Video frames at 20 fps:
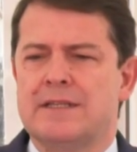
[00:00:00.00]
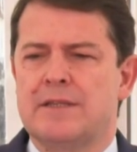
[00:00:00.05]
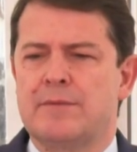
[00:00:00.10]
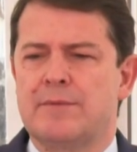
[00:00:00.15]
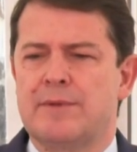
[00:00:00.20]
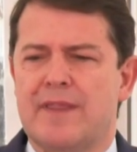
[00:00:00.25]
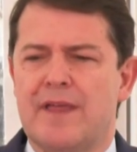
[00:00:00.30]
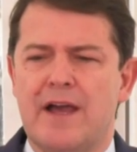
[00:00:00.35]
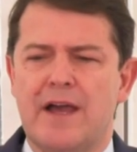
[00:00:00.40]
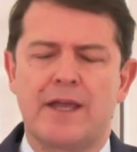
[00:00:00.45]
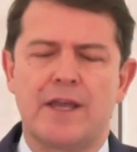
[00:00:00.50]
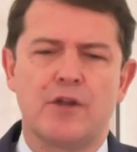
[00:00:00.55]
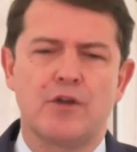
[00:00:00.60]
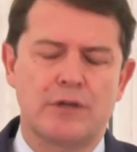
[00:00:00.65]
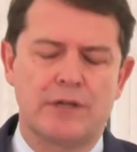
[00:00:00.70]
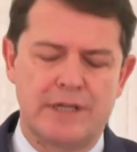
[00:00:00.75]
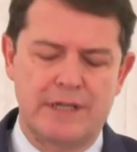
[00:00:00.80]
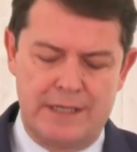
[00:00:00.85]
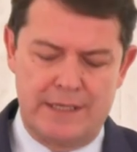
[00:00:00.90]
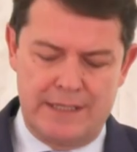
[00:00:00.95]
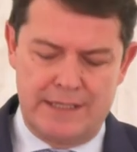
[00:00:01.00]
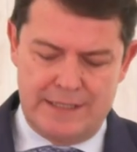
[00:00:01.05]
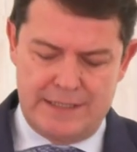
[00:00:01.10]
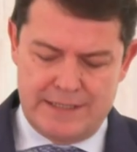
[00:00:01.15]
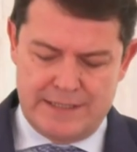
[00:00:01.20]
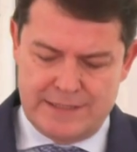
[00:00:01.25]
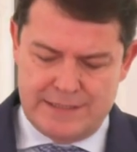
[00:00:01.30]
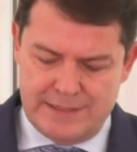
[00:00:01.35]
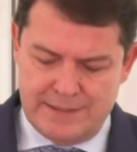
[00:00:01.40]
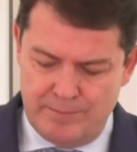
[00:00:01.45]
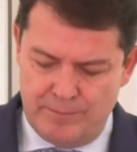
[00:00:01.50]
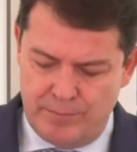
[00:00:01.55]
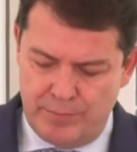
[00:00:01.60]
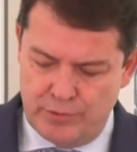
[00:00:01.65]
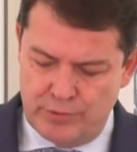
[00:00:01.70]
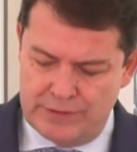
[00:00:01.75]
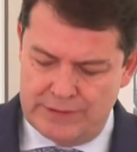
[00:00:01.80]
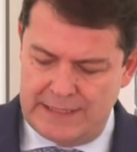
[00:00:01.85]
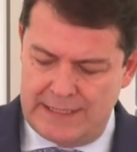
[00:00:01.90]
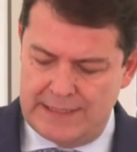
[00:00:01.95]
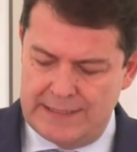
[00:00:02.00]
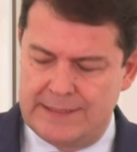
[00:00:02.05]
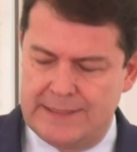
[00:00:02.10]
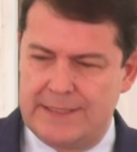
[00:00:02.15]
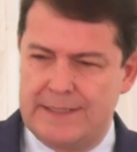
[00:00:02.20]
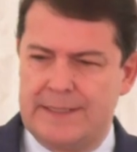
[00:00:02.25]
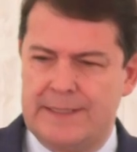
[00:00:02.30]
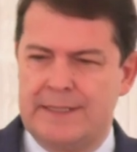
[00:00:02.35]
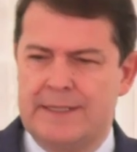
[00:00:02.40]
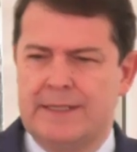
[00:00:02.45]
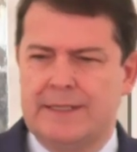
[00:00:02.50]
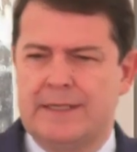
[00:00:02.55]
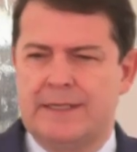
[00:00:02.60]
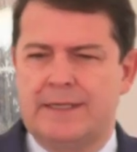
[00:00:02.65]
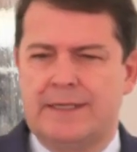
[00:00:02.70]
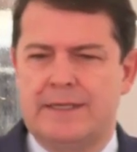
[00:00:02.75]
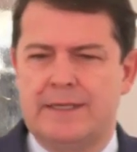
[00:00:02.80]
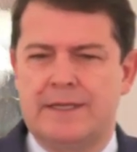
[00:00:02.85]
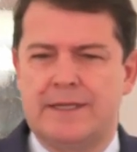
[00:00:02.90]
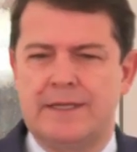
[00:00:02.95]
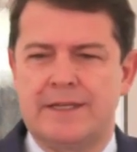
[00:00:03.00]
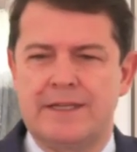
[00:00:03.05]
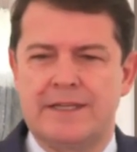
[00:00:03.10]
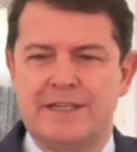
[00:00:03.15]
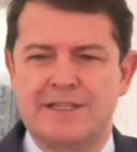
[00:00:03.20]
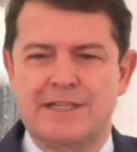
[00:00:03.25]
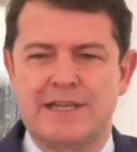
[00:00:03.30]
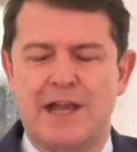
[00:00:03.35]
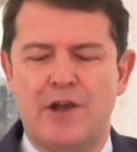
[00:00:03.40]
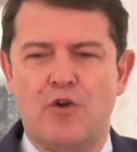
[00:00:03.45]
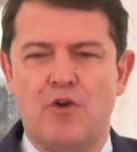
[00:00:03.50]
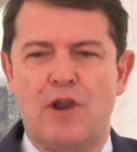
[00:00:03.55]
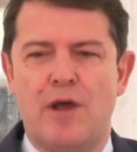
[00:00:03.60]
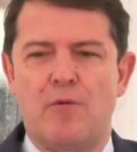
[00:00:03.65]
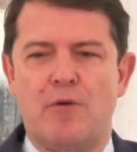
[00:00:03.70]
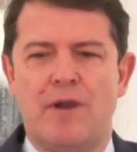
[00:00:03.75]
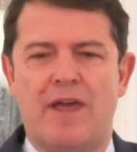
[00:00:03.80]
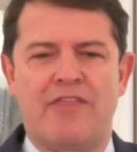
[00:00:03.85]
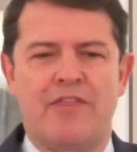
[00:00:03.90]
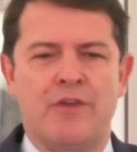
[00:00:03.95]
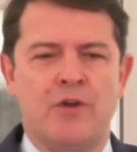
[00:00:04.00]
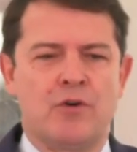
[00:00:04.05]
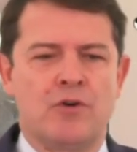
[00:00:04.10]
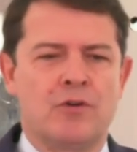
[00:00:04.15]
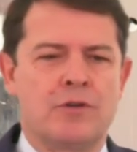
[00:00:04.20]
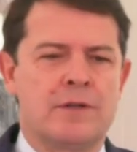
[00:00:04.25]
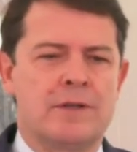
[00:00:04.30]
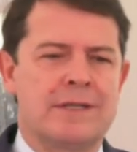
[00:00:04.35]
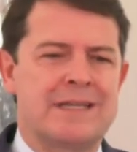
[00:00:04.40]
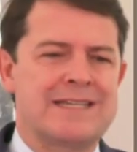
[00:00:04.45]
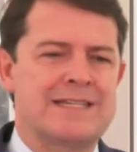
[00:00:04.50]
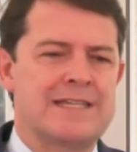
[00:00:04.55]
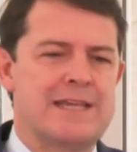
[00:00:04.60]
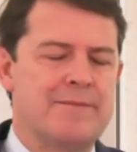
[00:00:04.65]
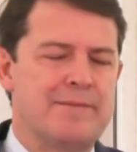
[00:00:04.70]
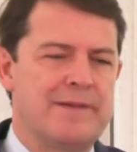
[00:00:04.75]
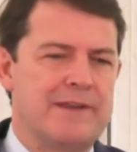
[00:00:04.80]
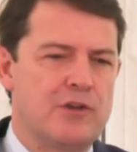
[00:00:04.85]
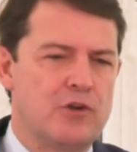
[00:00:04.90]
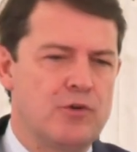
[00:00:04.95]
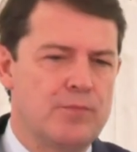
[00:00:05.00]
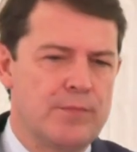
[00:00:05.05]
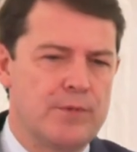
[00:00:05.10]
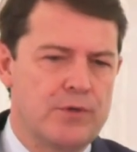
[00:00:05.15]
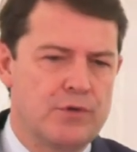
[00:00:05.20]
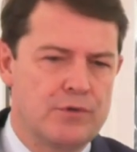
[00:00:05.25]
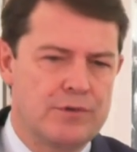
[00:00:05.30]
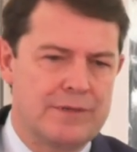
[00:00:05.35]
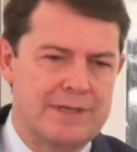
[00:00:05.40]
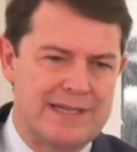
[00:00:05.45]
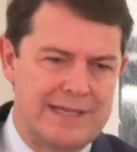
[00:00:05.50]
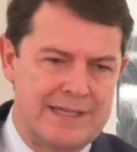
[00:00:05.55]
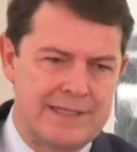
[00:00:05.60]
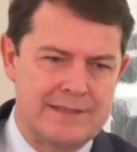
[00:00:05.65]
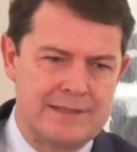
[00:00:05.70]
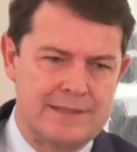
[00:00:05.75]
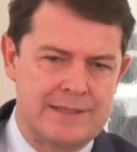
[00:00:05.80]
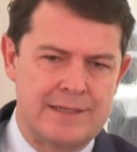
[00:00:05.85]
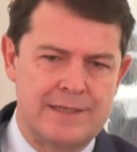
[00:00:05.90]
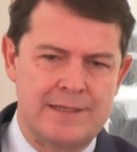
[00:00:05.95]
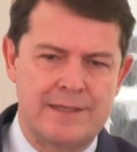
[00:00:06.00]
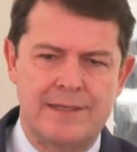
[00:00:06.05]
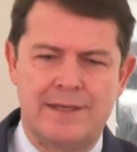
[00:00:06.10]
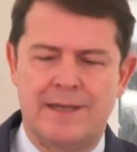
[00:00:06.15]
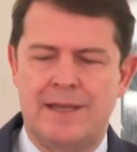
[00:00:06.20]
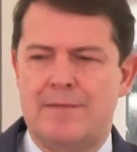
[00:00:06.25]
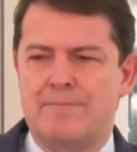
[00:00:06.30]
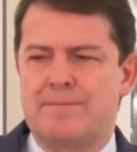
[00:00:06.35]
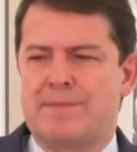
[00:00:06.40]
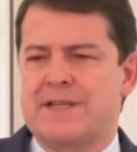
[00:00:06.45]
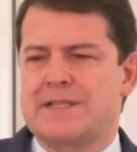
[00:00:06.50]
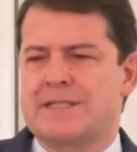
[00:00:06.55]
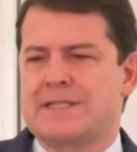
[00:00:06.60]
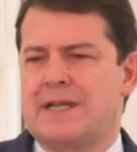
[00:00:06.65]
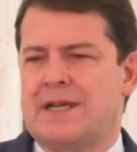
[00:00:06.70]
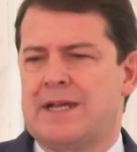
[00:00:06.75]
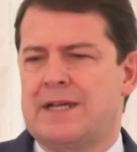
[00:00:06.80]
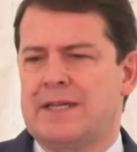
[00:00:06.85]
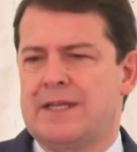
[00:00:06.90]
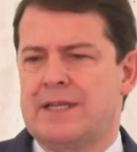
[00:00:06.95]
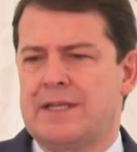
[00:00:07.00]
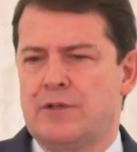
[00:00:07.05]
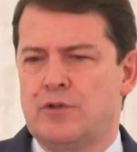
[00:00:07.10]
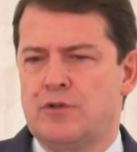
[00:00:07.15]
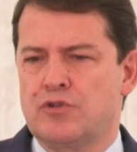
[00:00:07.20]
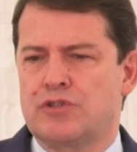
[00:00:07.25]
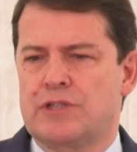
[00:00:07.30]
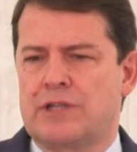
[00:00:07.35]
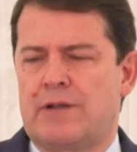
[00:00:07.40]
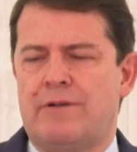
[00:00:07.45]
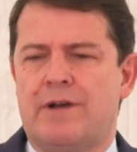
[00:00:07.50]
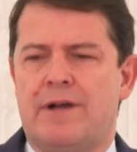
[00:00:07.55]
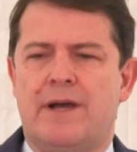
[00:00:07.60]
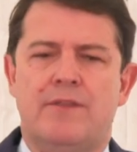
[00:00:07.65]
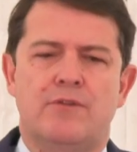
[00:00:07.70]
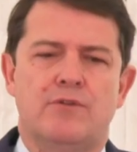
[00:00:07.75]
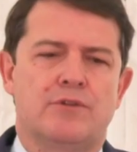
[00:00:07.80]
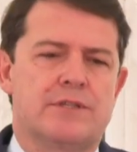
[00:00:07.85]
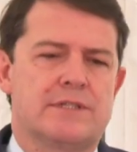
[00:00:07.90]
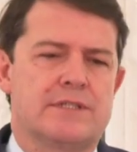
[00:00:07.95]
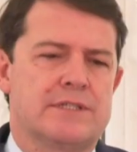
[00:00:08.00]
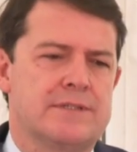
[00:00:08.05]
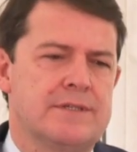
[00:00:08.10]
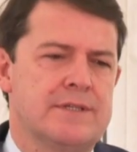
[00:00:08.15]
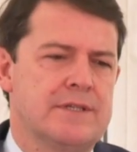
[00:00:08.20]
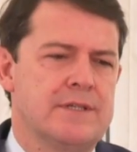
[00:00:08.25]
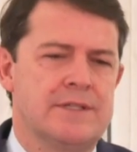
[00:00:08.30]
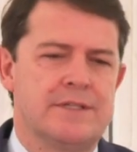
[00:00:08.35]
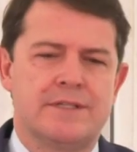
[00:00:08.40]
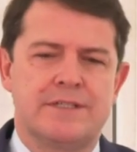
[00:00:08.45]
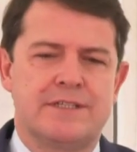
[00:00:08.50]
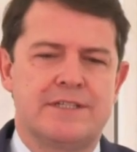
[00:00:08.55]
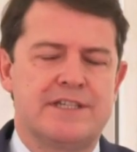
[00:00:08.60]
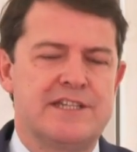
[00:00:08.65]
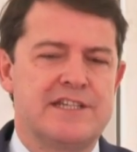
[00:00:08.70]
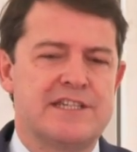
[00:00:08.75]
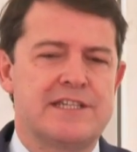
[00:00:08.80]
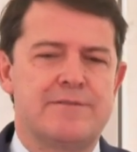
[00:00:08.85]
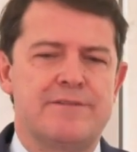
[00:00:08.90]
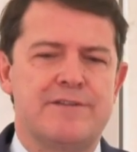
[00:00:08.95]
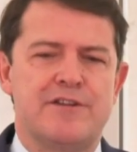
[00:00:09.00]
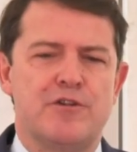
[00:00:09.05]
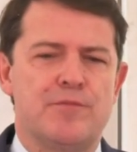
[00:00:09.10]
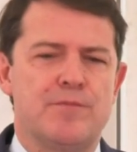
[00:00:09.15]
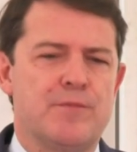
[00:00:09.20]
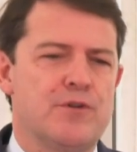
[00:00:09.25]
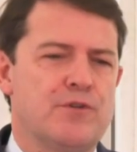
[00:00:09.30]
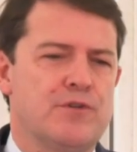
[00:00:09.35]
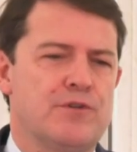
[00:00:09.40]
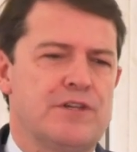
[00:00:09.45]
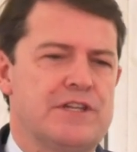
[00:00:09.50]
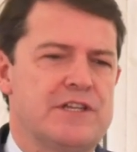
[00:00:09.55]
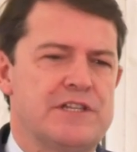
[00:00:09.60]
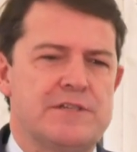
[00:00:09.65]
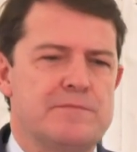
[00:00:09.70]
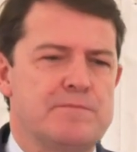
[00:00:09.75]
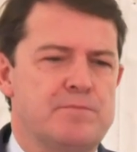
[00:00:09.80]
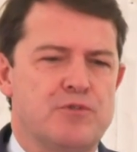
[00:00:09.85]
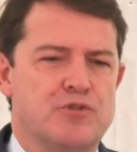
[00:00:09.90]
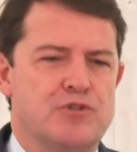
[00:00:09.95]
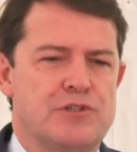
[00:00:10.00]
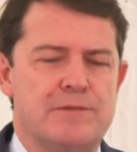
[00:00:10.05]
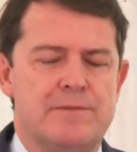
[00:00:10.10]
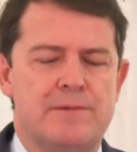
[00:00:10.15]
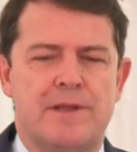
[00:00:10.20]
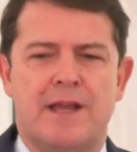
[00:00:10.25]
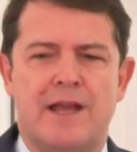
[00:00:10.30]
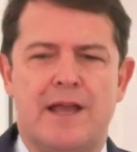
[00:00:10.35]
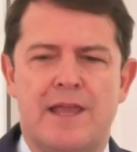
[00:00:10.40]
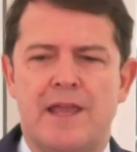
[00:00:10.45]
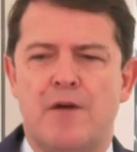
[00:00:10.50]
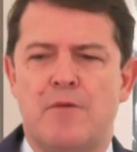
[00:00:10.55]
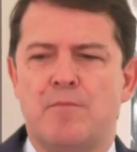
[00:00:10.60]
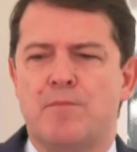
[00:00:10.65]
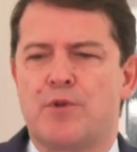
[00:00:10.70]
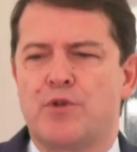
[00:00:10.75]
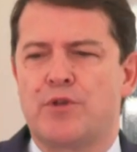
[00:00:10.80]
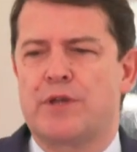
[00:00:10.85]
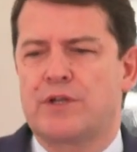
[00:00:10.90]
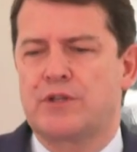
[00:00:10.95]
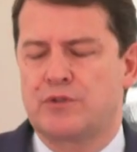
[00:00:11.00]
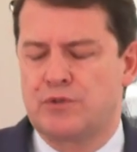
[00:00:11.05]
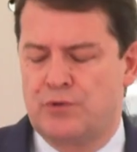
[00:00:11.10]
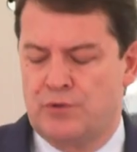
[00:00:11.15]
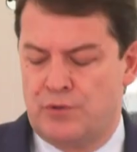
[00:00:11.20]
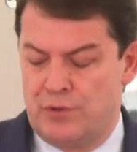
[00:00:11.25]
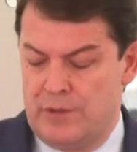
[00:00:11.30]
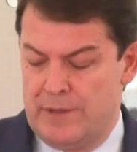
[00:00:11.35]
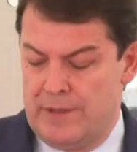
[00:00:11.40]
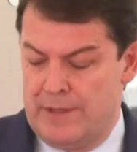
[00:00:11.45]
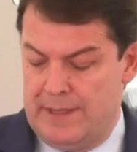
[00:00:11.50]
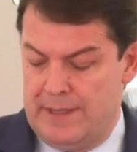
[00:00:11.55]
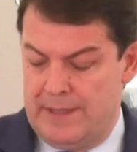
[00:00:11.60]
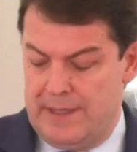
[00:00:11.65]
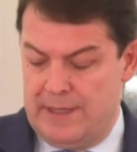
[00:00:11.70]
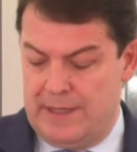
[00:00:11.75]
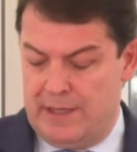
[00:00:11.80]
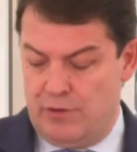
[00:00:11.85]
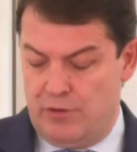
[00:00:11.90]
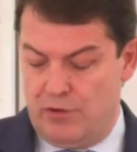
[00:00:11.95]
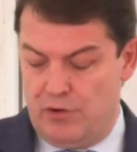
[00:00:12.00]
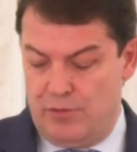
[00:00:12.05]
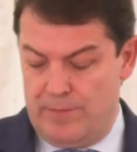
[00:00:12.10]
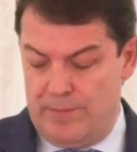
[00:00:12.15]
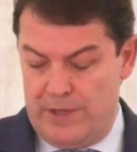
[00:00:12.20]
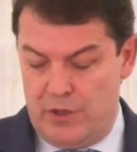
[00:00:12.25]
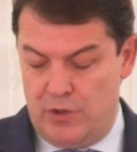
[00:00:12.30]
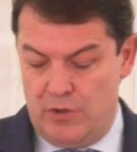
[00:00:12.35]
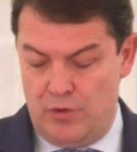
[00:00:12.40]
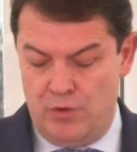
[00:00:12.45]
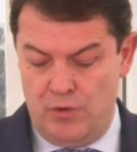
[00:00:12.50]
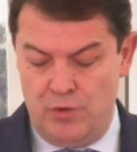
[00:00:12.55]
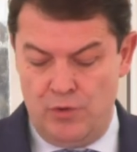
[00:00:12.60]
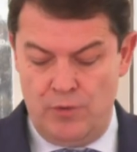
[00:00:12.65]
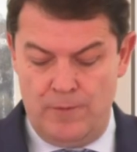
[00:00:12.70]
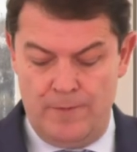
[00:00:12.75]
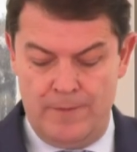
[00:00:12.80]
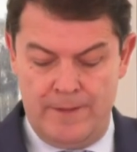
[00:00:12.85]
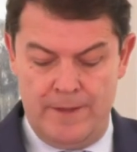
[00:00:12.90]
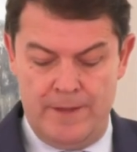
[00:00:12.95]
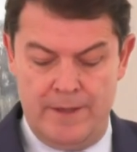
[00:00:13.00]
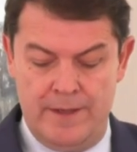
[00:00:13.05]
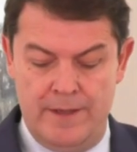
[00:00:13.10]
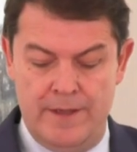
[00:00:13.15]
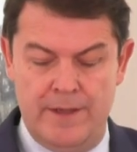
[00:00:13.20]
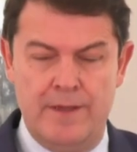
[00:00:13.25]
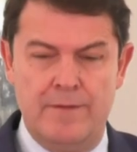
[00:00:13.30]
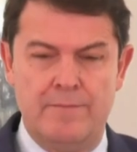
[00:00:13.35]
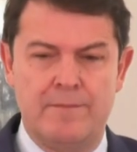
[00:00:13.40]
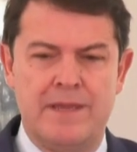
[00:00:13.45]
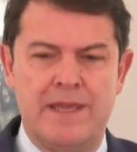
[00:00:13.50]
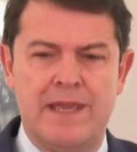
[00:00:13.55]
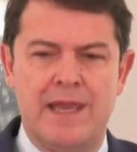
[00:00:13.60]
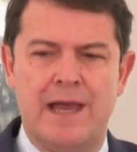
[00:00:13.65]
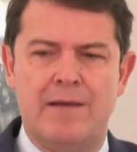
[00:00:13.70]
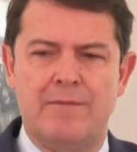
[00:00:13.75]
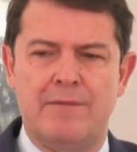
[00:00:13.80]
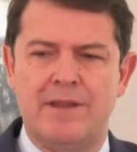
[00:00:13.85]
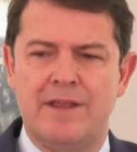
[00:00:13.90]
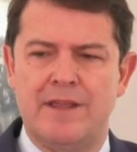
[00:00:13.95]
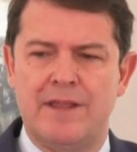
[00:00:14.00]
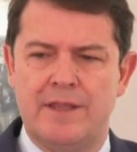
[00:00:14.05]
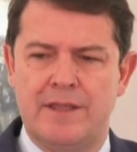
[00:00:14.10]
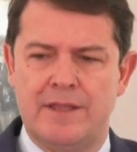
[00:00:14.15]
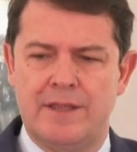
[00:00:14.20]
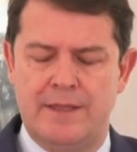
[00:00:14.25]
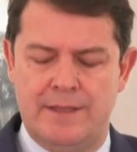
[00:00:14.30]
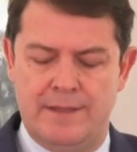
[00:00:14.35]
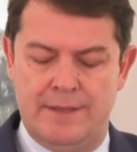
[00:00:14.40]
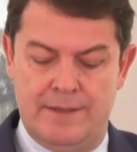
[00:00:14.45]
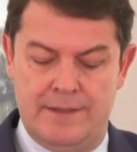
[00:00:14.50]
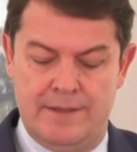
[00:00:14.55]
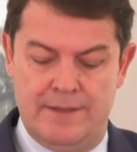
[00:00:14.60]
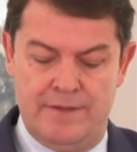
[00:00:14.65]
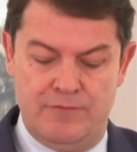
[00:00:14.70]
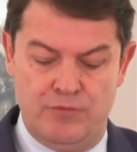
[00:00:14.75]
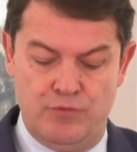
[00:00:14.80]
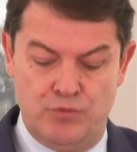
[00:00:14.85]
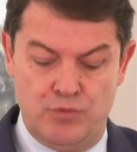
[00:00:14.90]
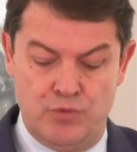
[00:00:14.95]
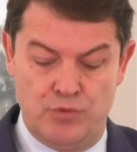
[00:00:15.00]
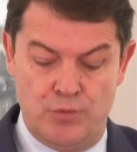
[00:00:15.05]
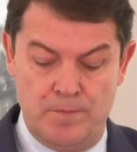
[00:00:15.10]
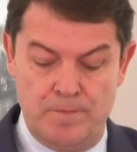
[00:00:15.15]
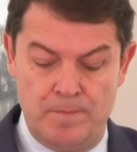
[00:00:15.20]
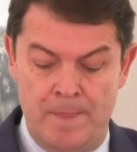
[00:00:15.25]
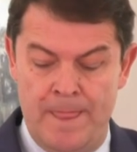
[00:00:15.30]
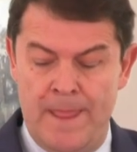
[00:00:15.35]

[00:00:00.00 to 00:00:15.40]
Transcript: De verdad creo que es importante eh, esa colaboración, ese binomio entre la empresa y los trabajadores. Sin ese binomio es imposible que haya un proyecto económico eh, viable de futuro.